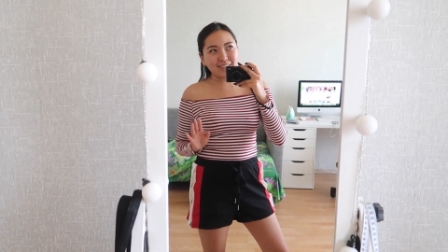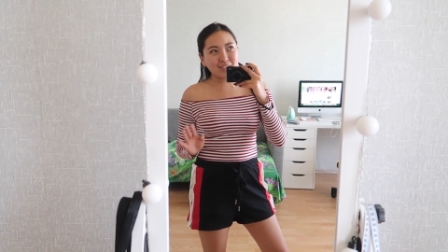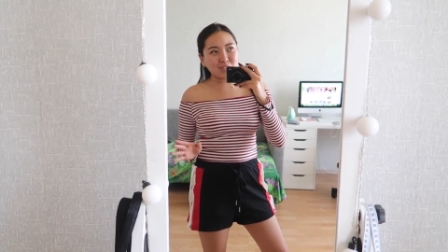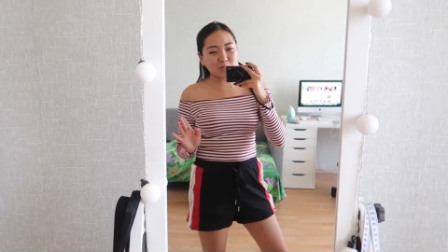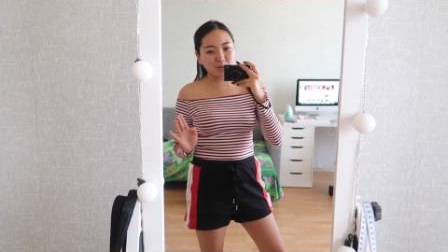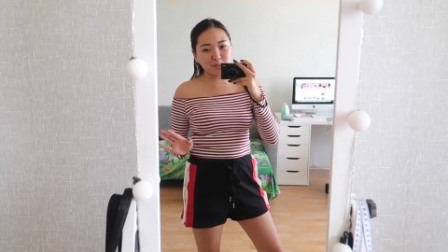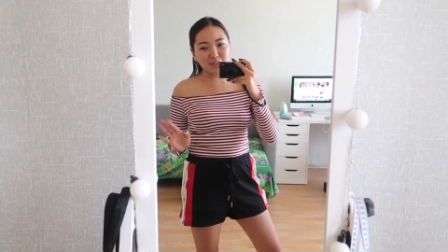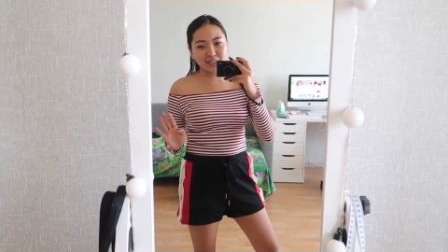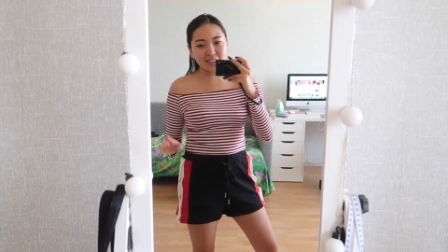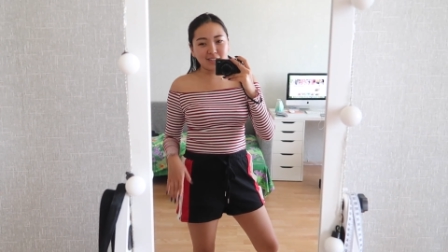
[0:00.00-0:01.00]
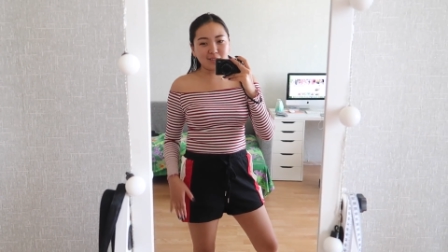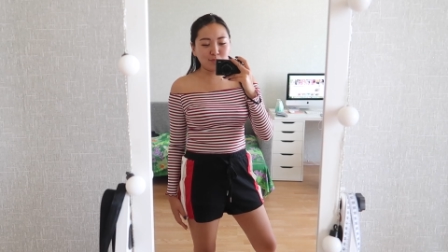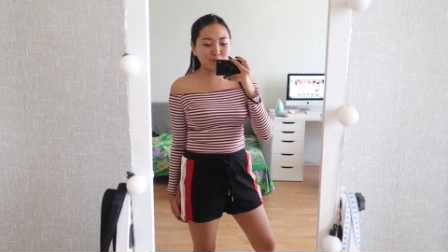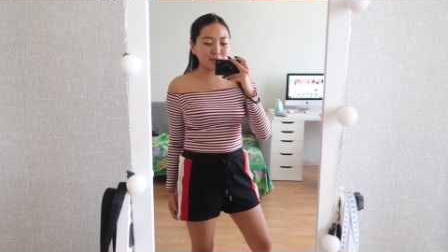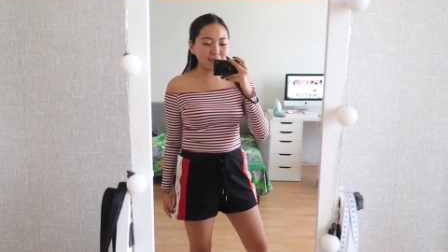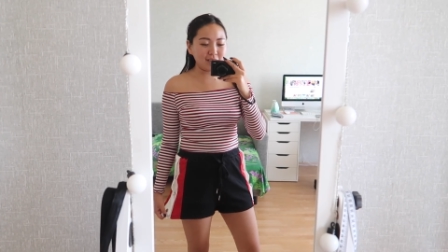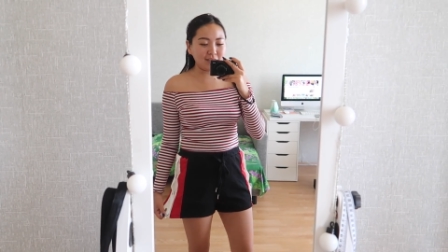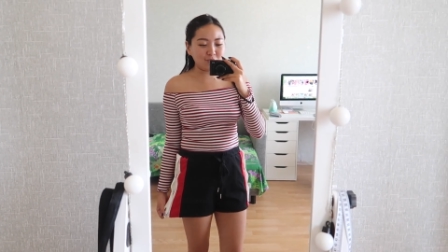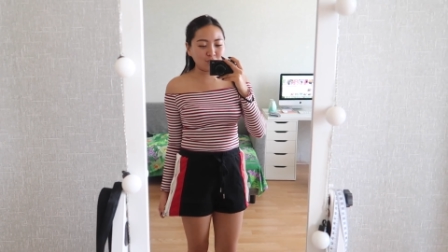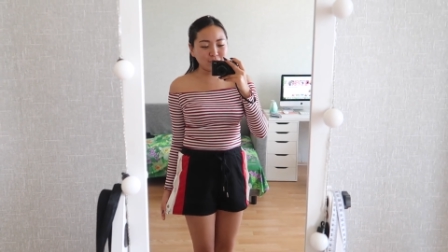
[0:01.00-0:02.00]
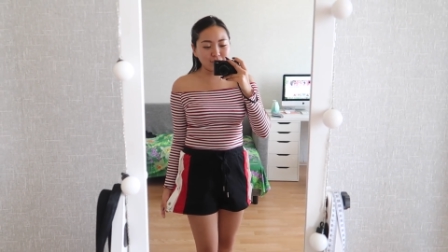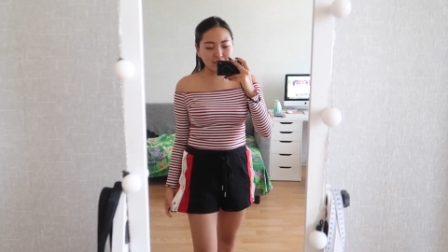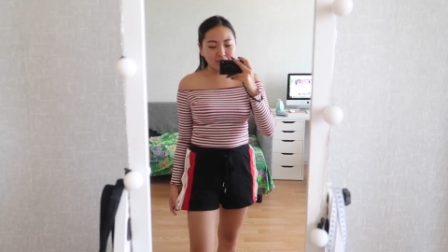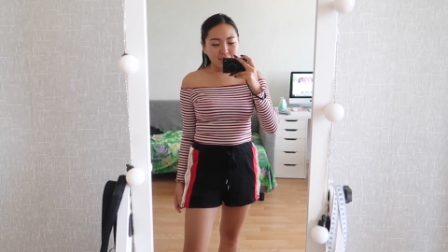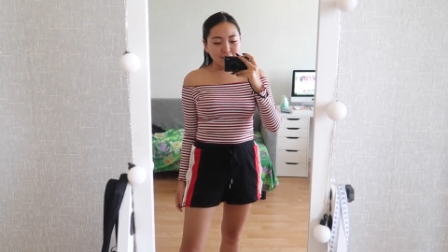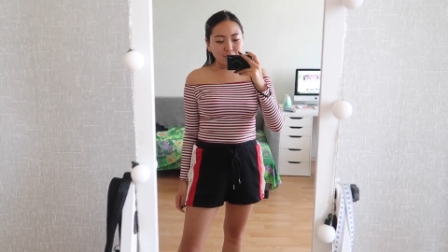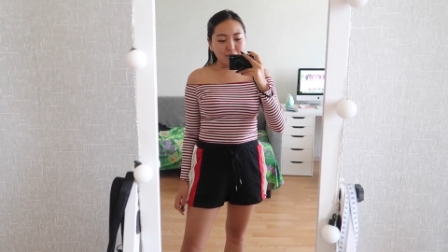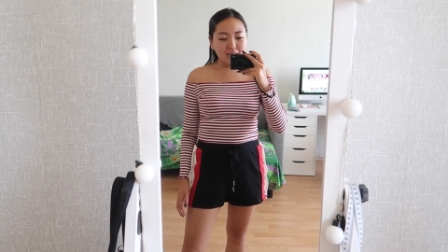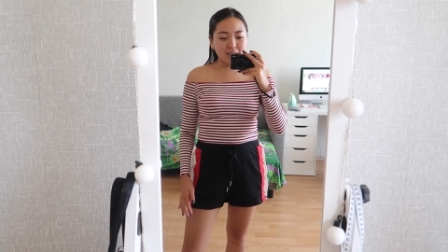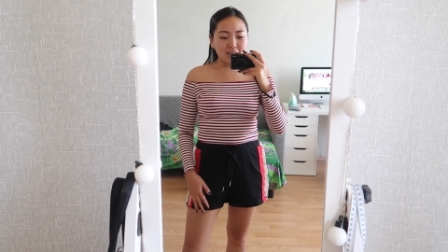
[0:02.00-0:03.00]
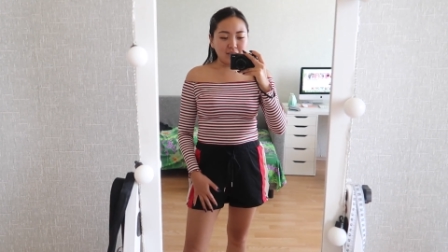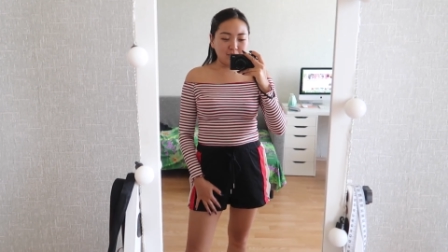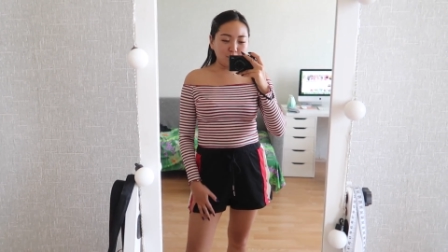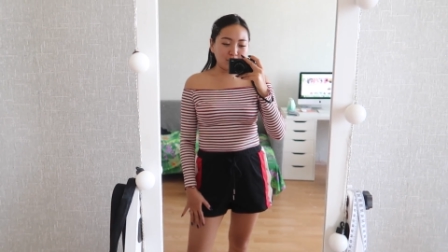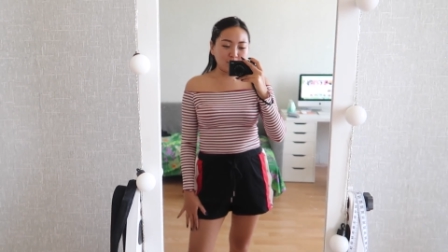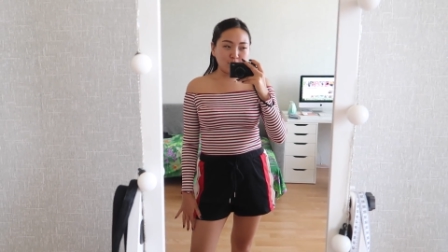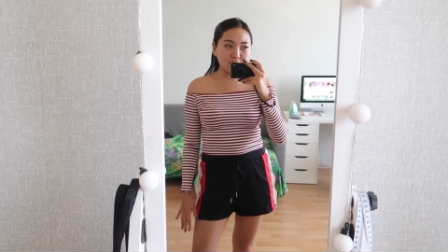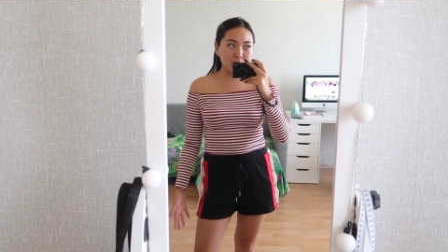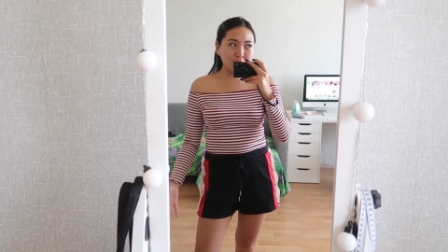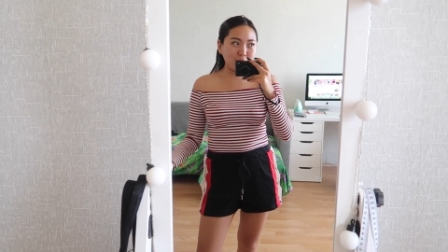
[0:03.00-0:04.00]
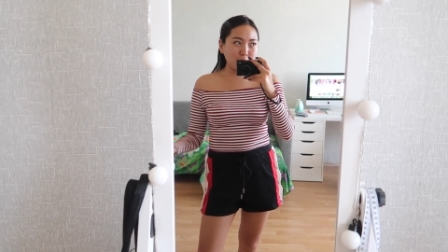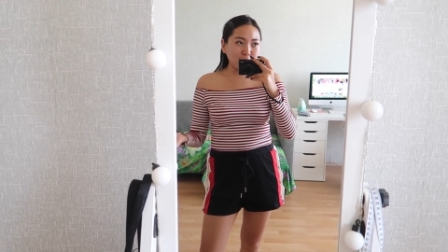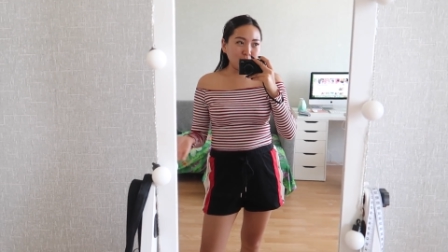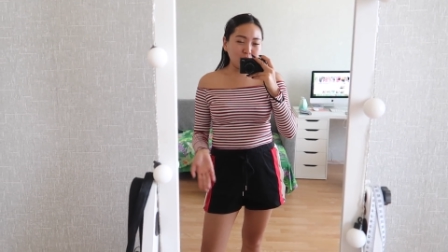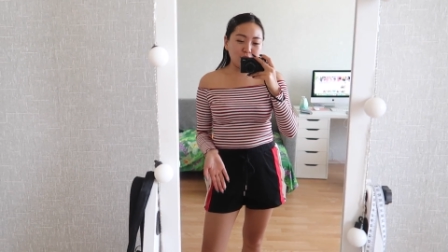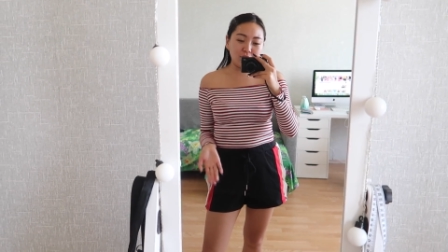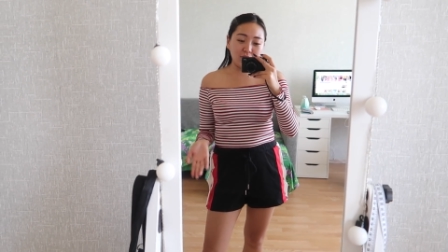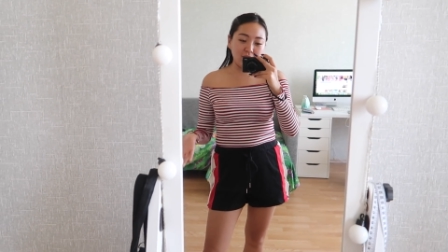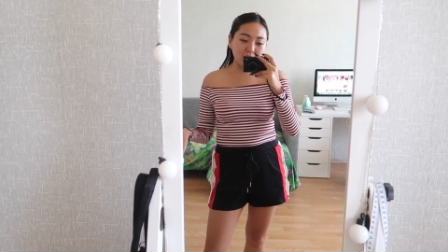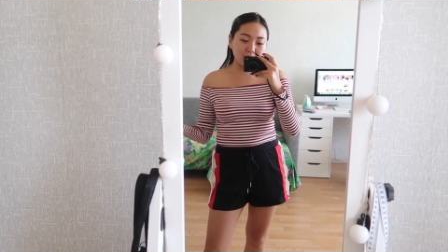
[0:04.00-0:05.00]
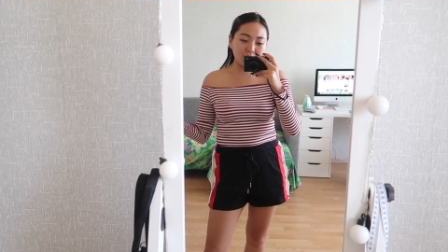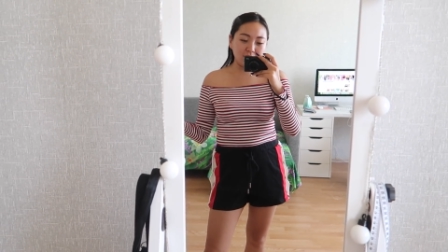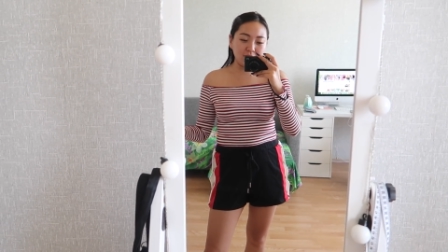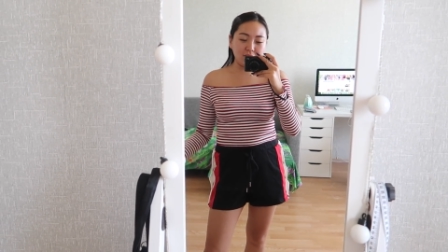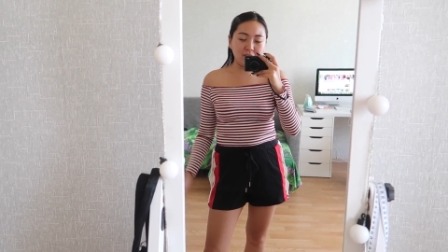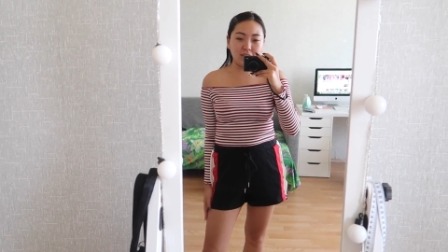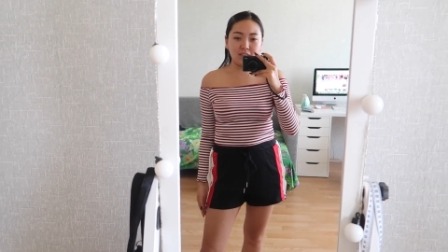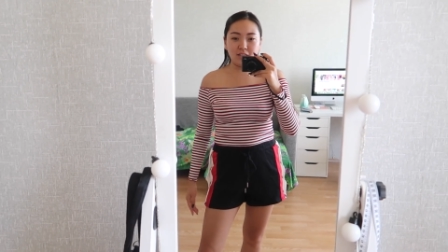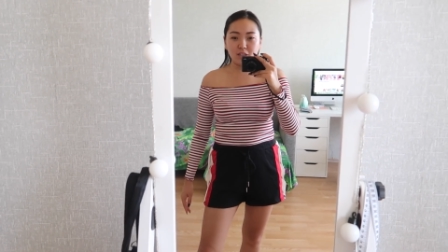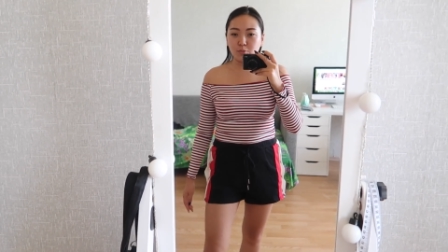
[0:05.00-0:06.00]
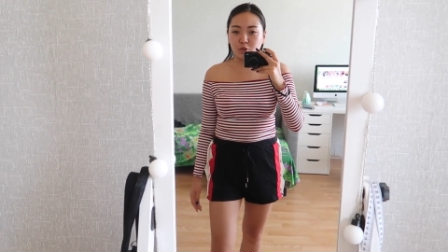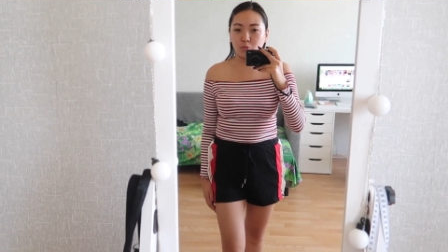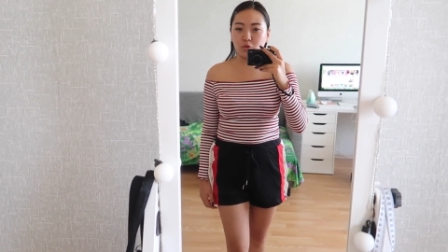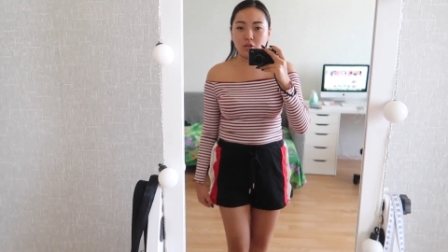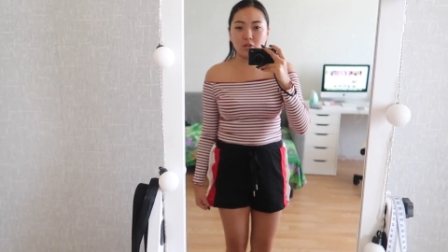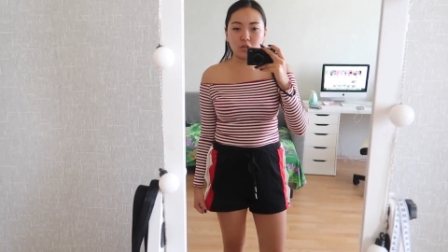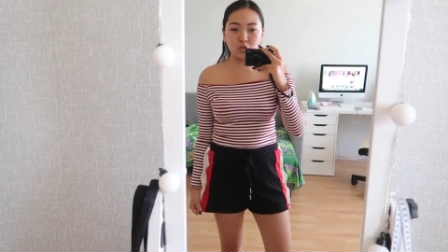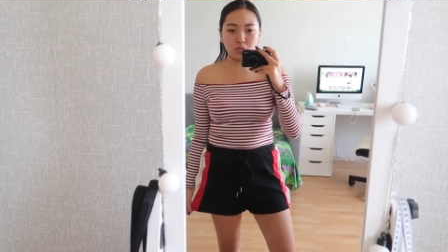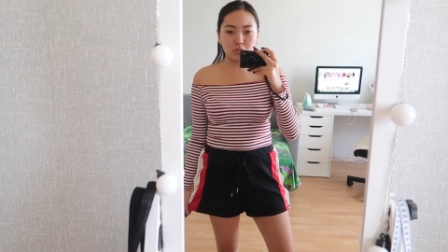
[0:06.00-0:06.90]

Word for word: я сейчас подумала, наверное, это будут последние шорты мои на лето, потому что в любом случае их э, я здесь почему-то не ношу.